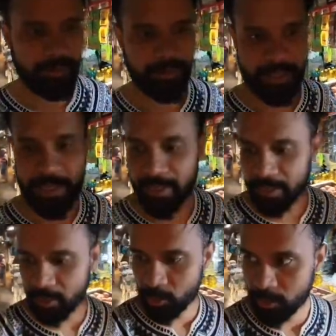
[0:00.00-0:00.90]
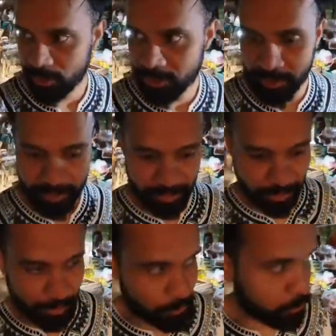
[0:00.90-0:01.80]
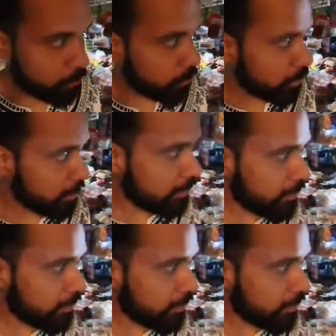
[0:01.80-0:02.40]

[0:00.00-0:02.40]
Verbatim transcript: और यहाँ का लोकल ट्रेडिशनल फूड